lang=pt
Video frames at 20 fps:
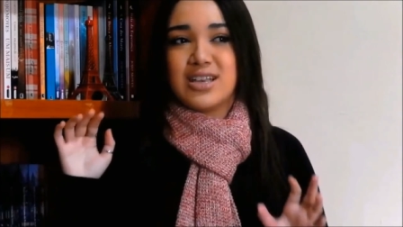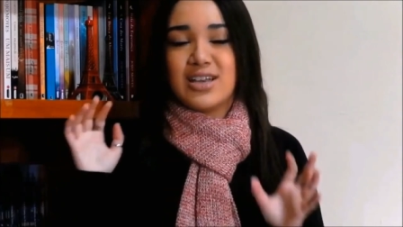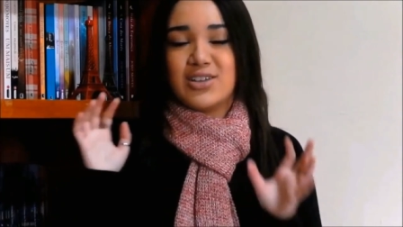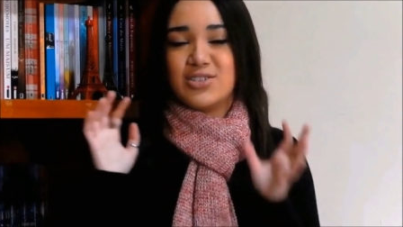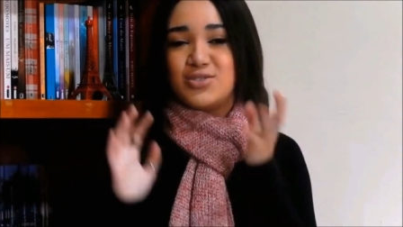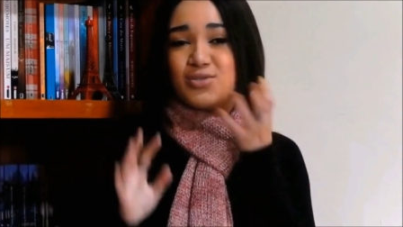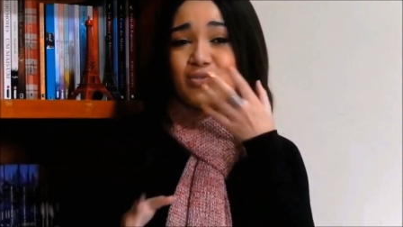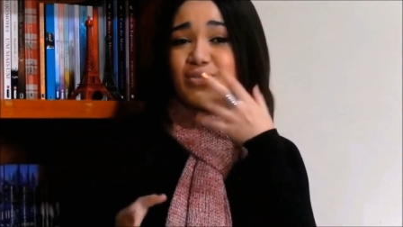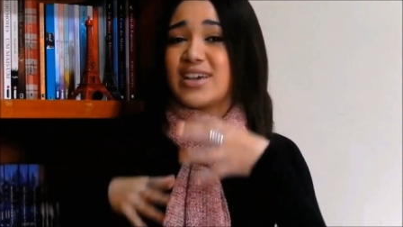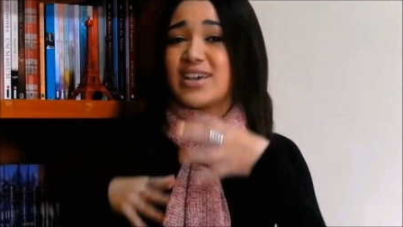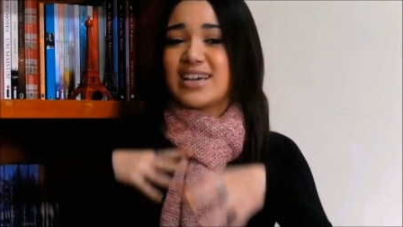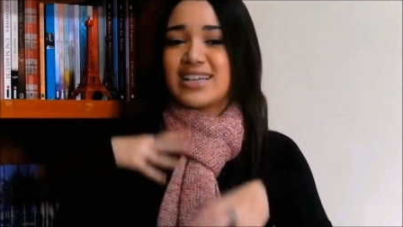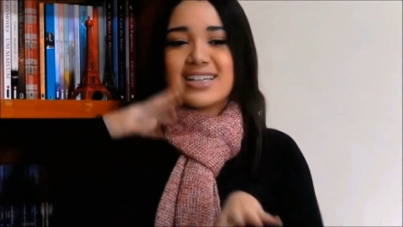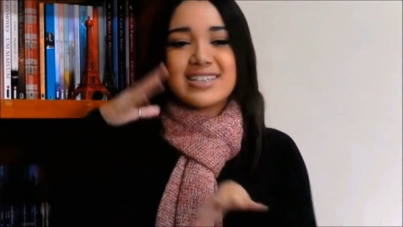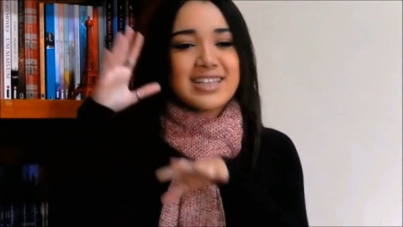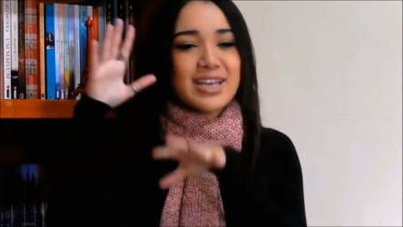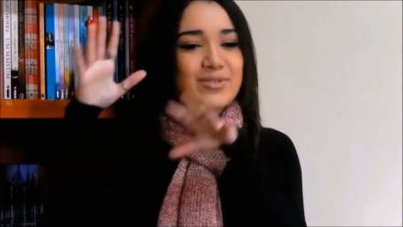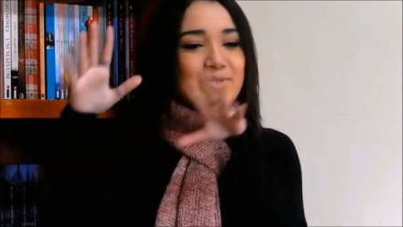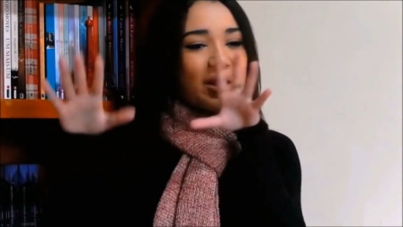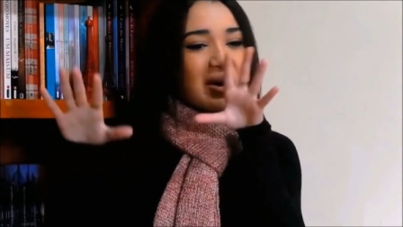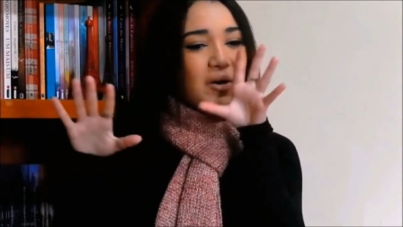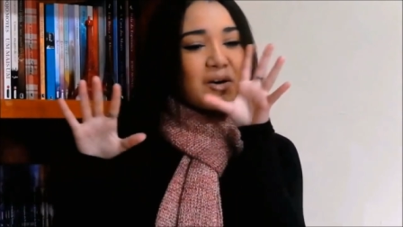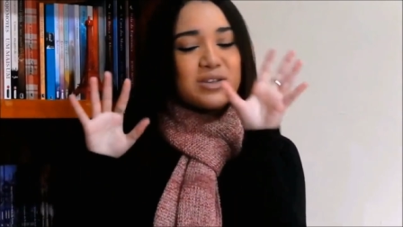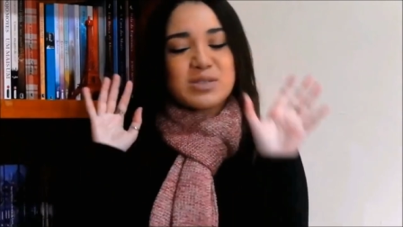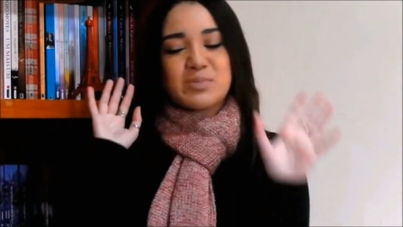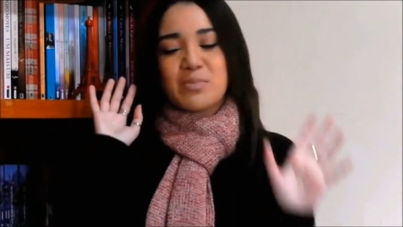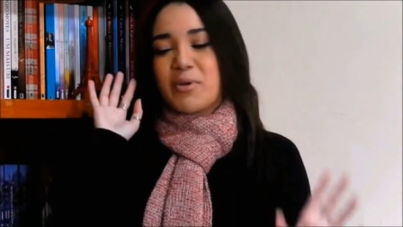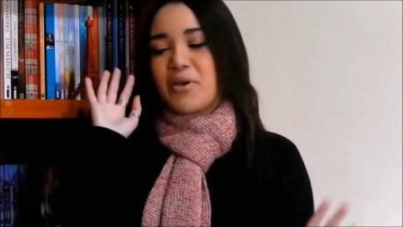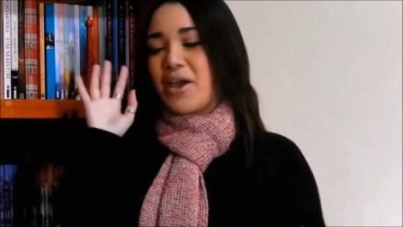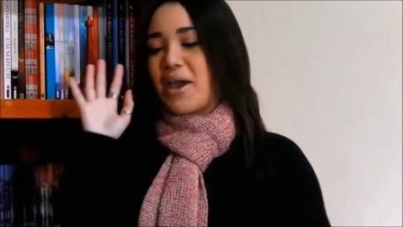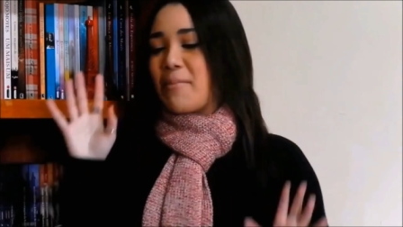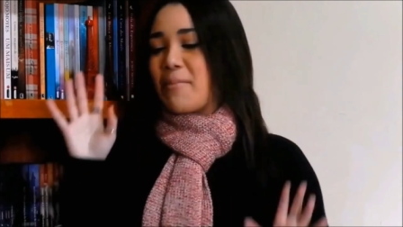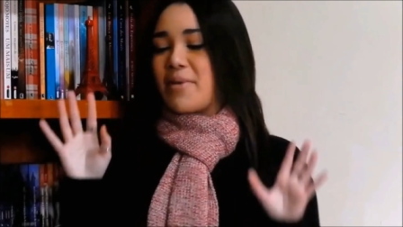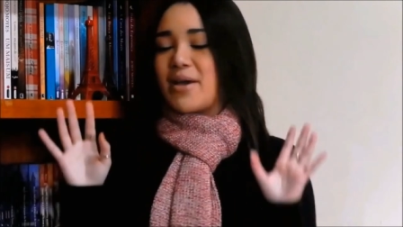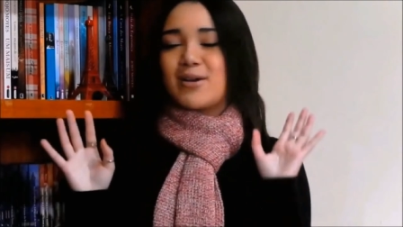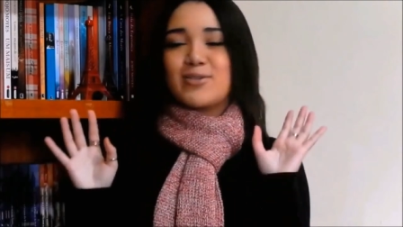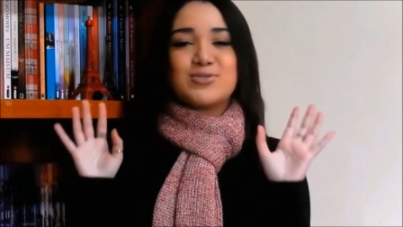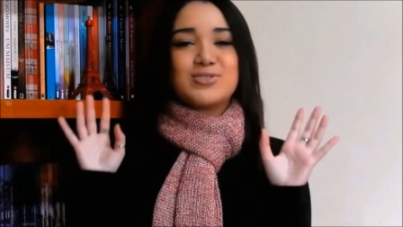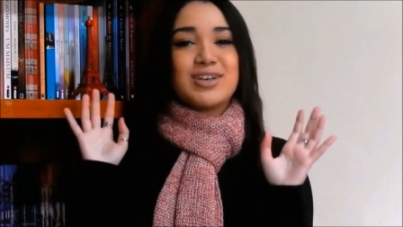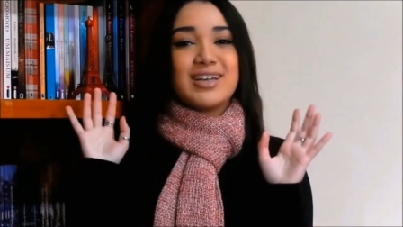A gente vê que ela tem um negócio meio
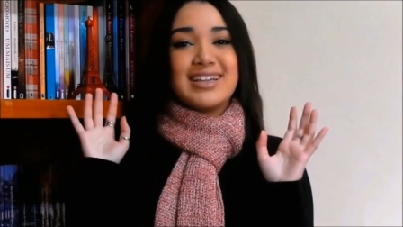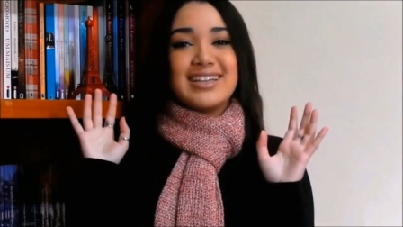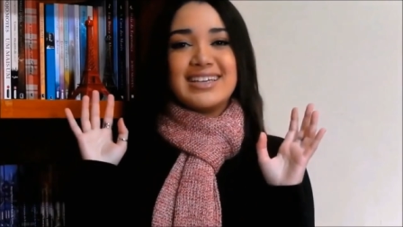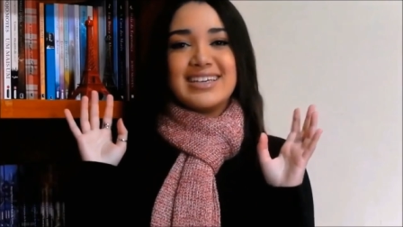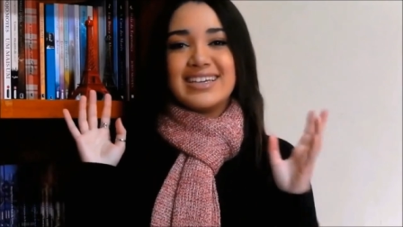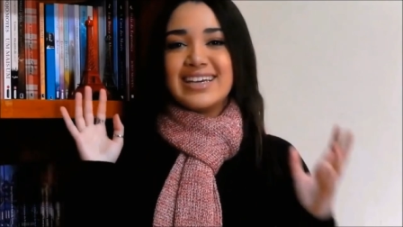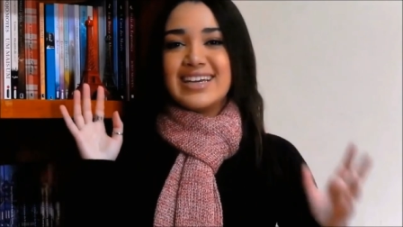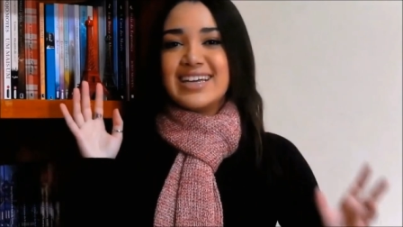rebelde ali.